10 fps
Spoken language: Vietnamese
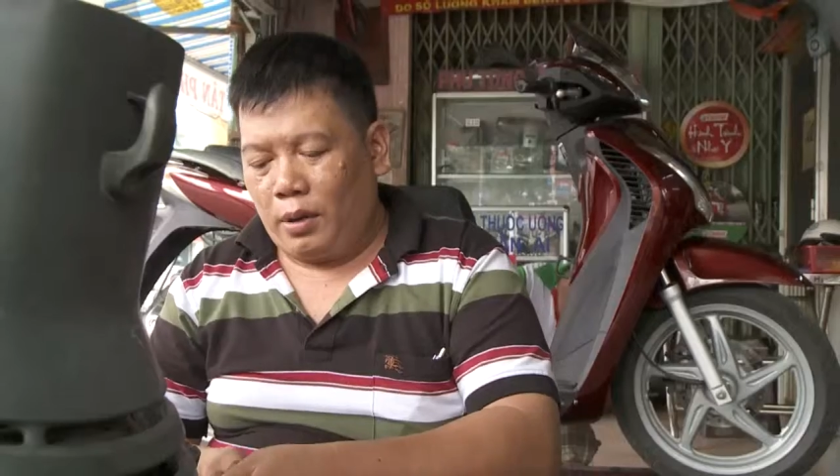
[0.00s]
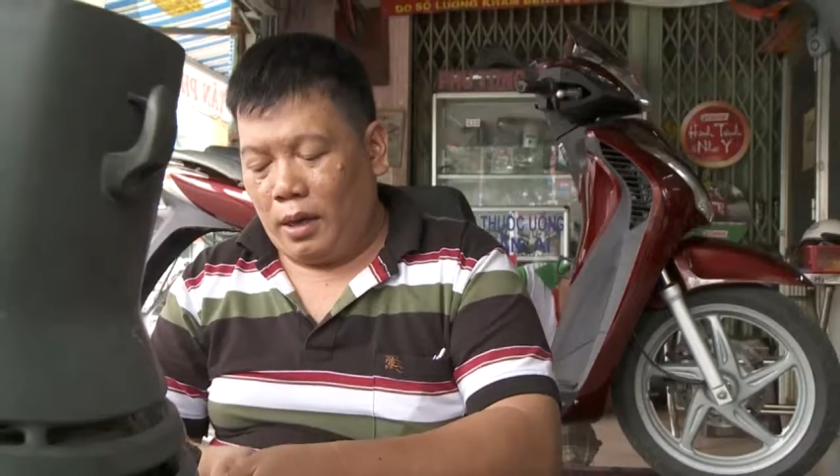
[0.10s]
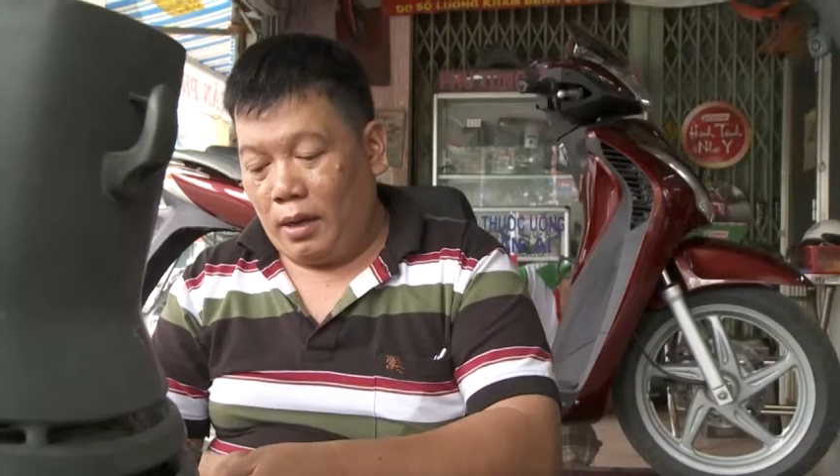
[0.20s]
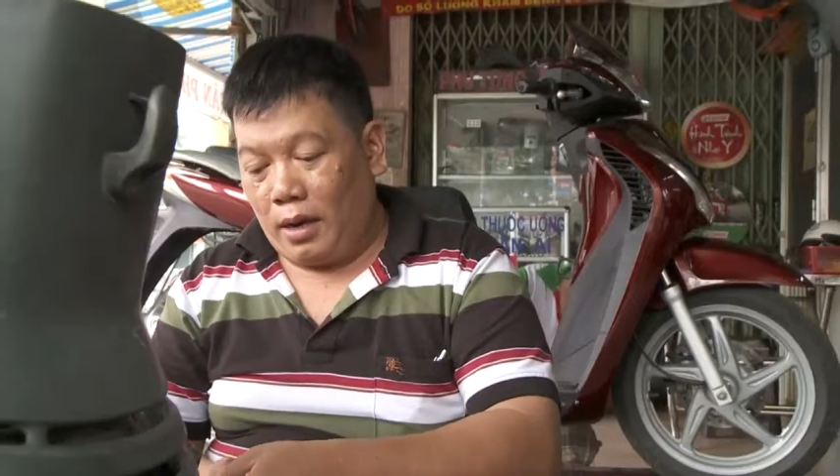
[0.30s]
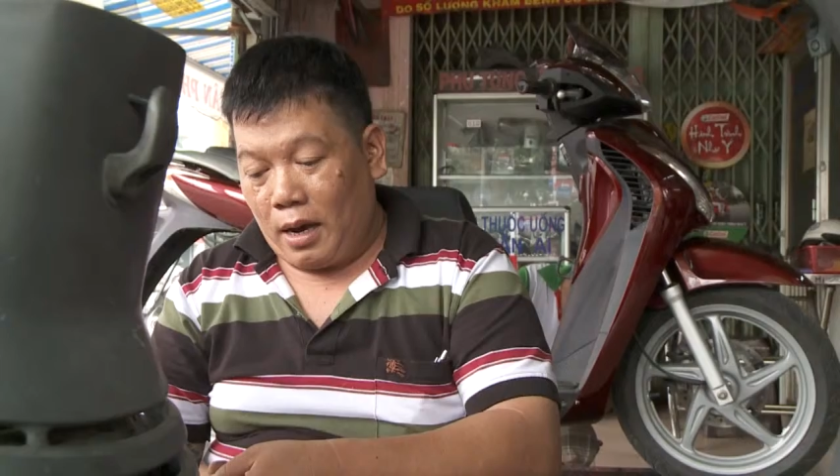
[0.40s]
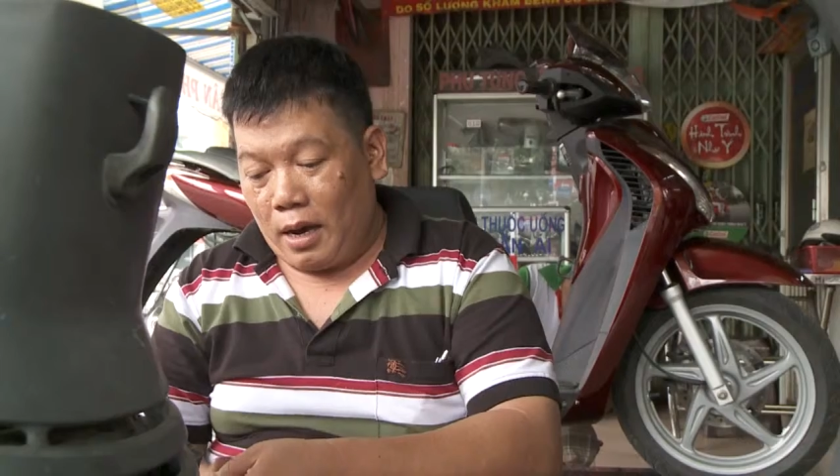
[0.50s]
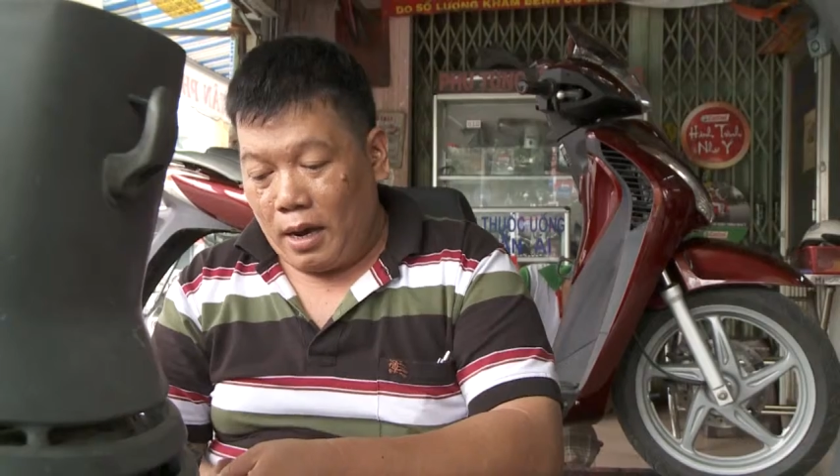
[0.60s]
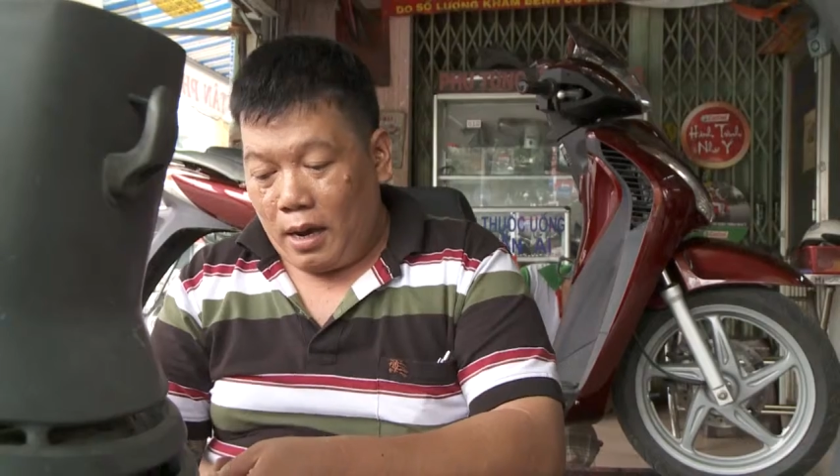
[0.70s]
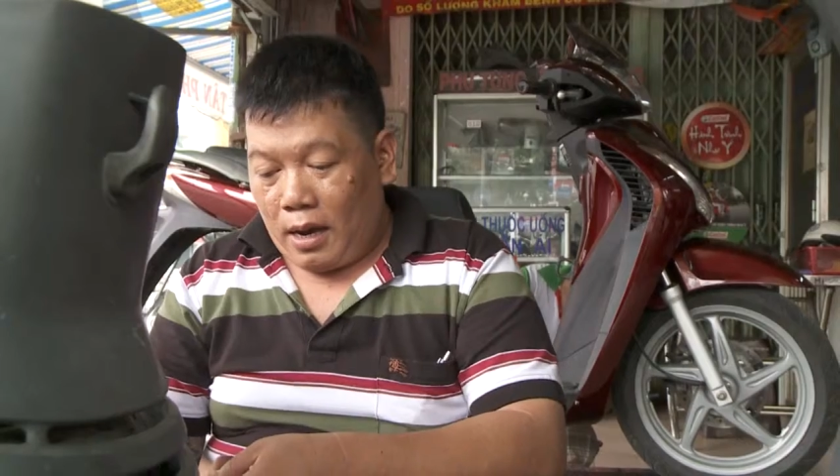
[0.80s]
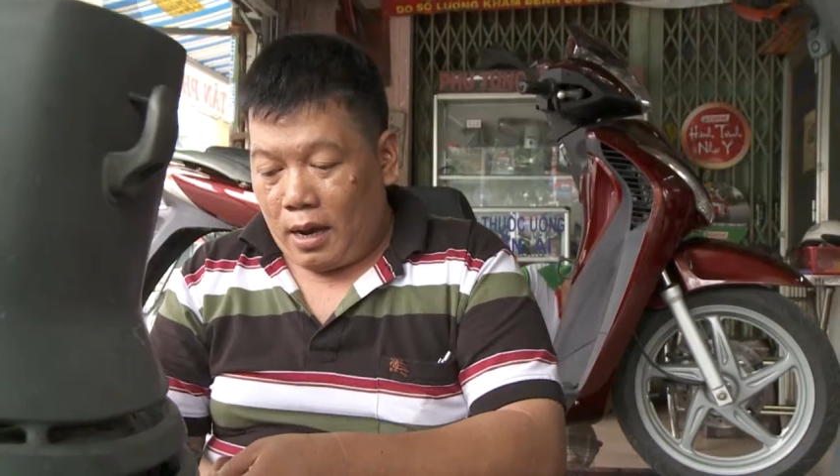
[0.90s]
thì à,
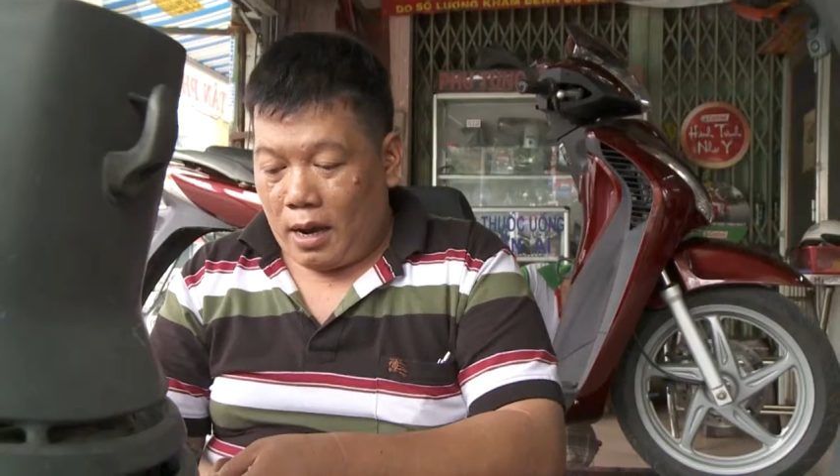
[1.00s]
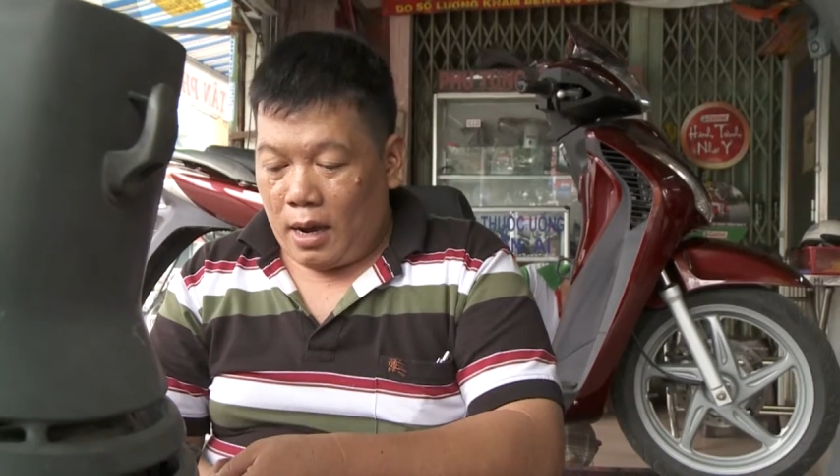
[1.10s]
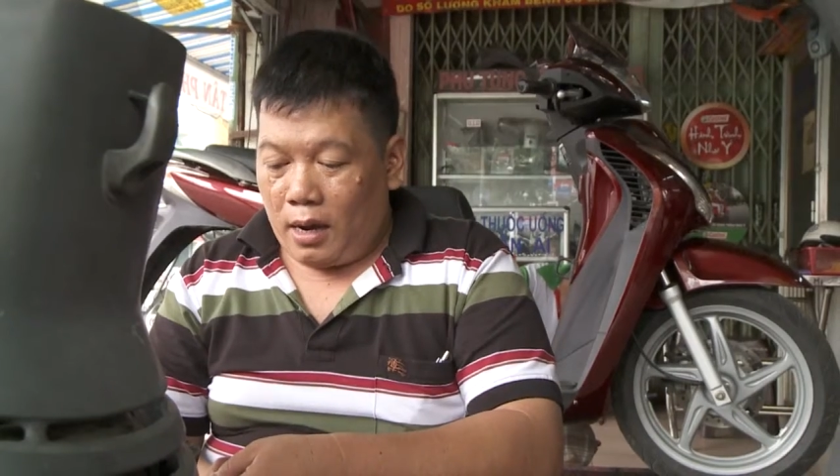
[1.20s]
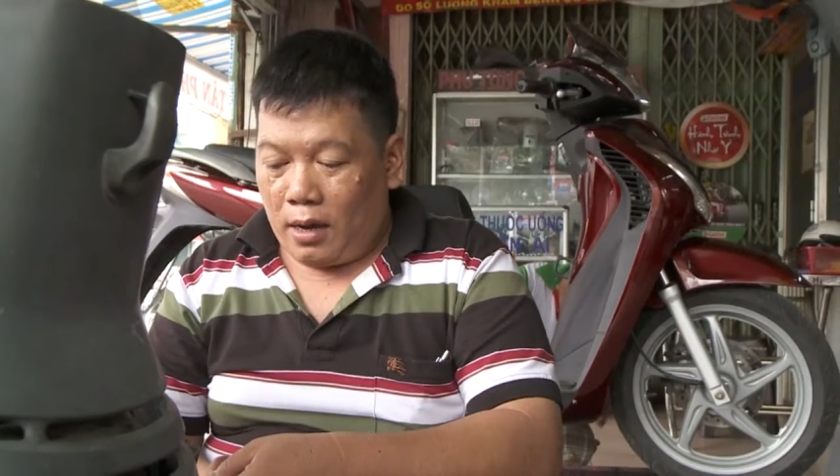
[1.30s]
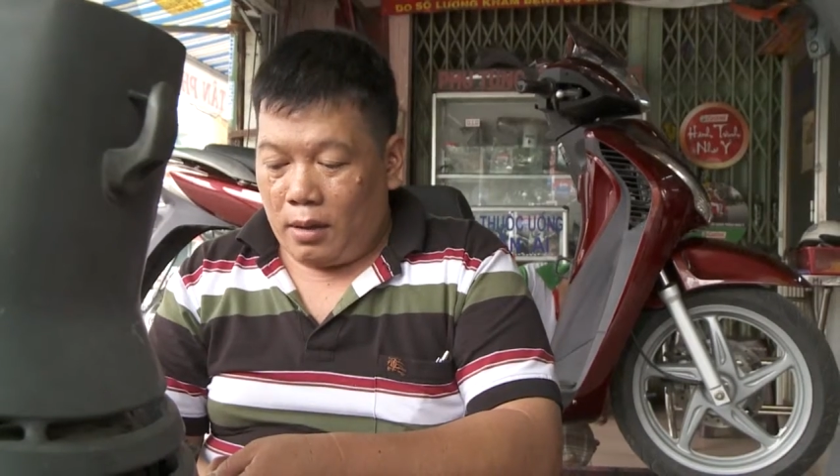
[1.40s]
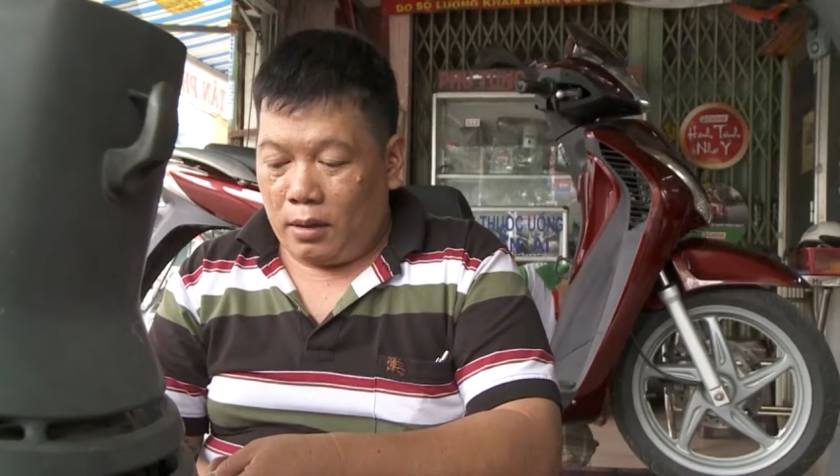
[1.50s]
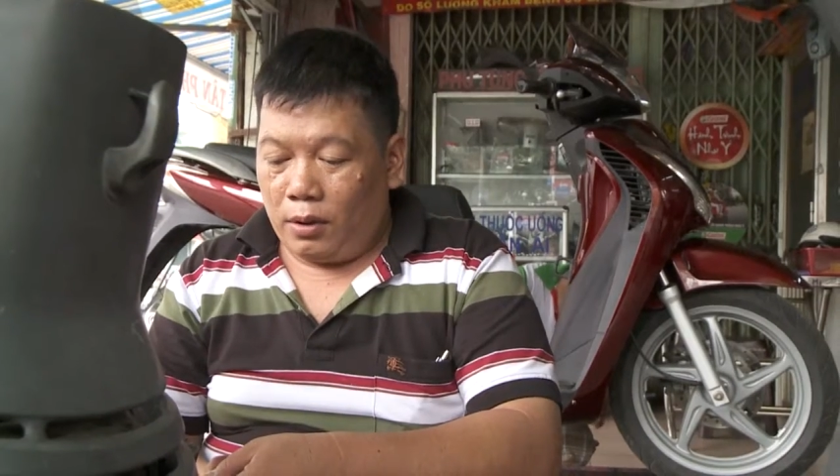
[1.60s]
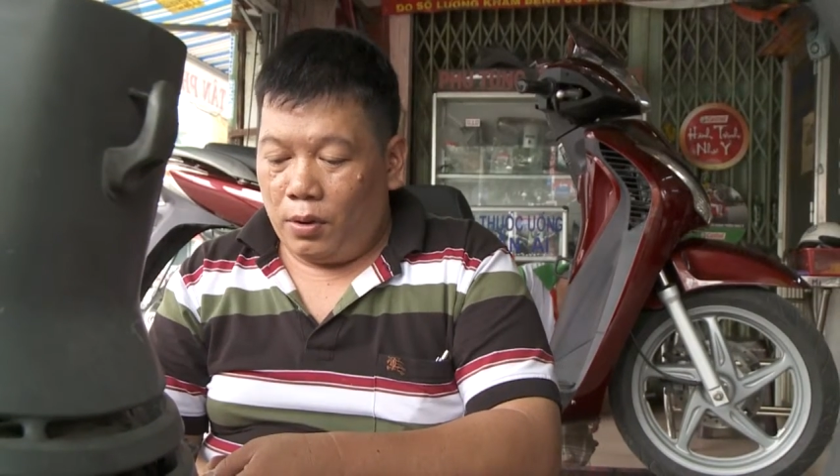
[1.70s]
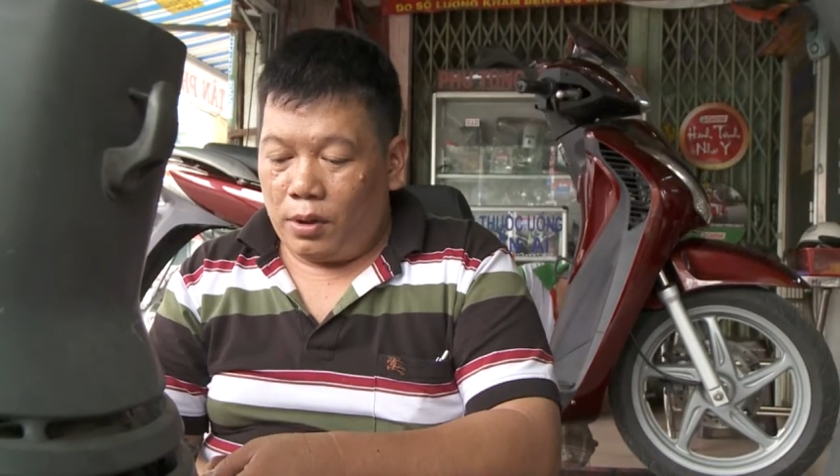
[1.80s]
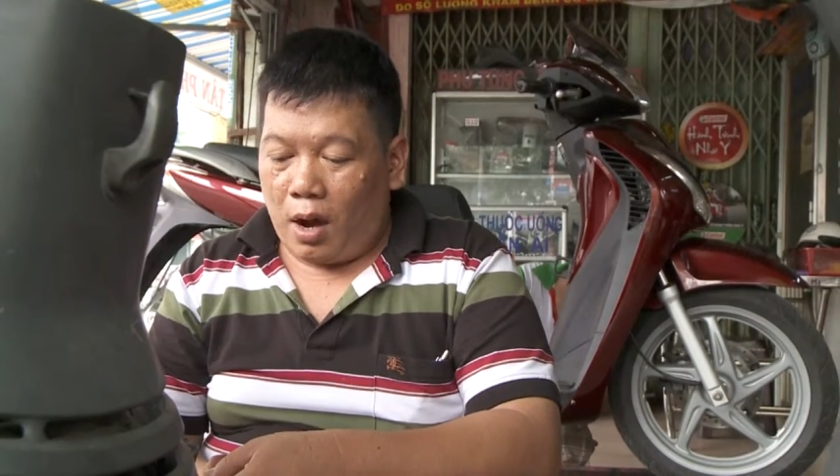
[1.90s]
à,
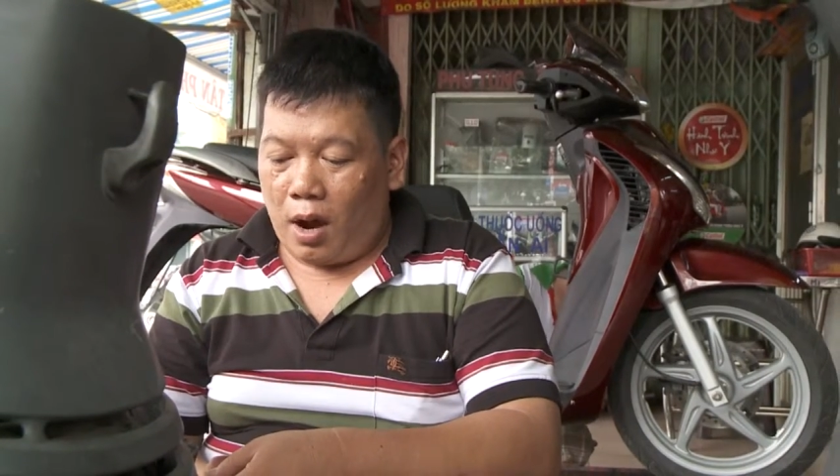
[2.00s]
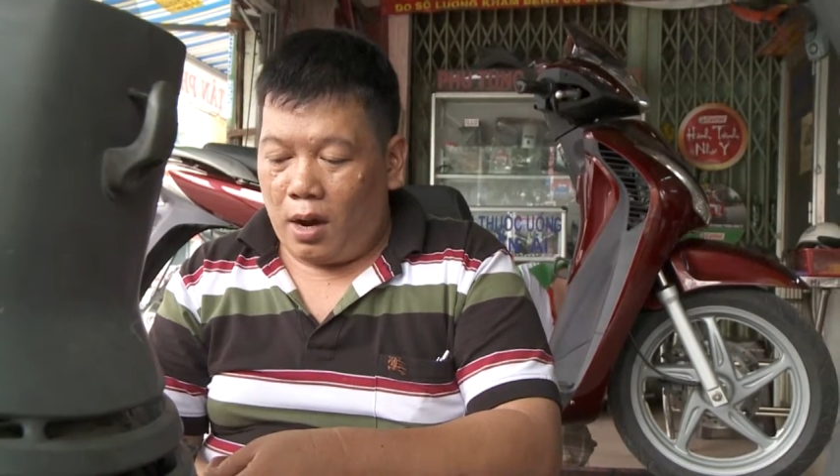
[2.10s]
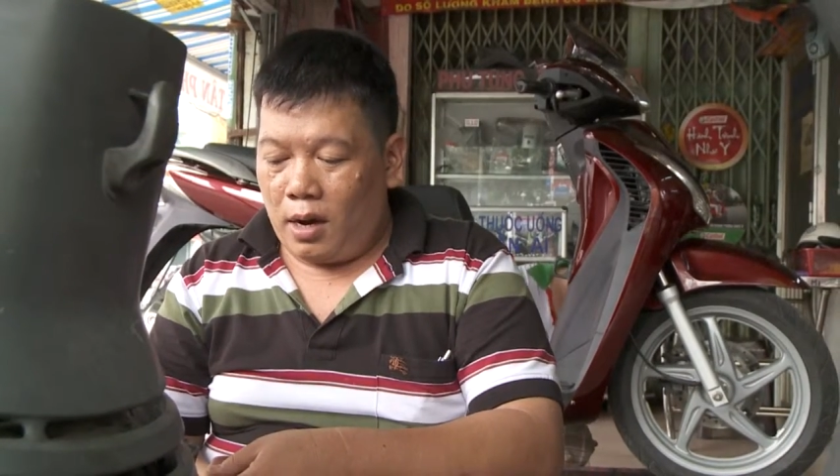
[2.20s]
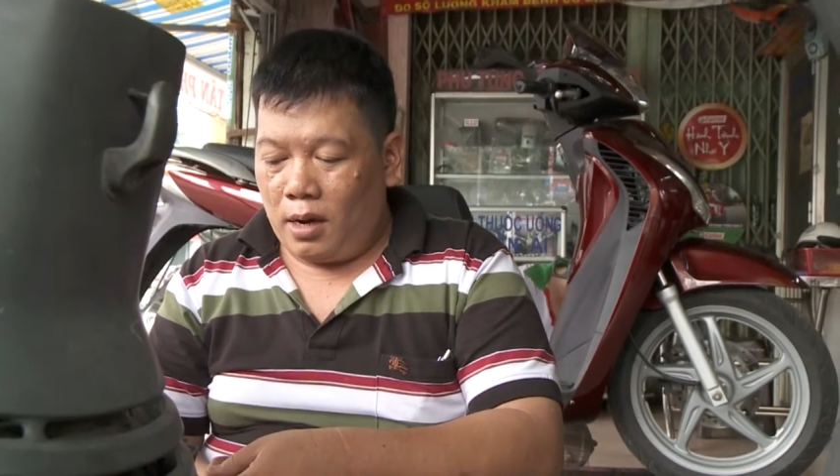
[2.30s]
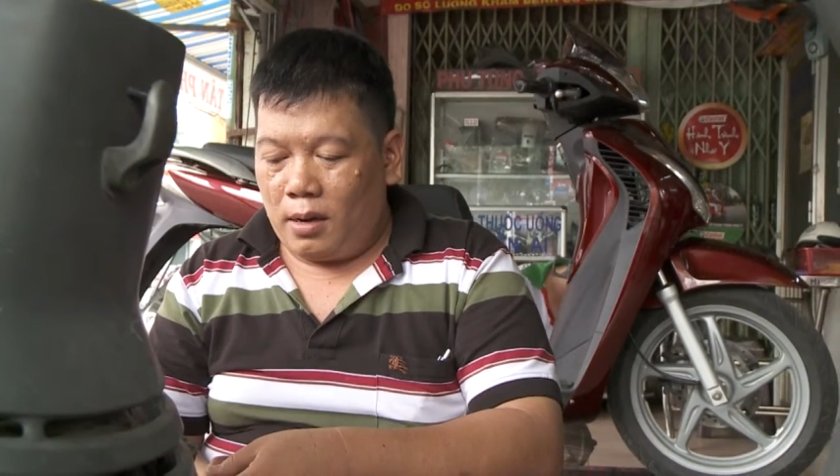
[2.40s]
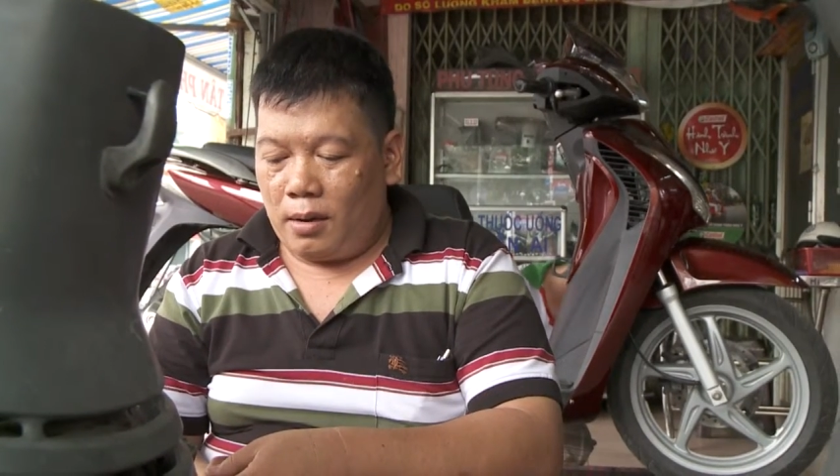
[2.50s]
tôi cho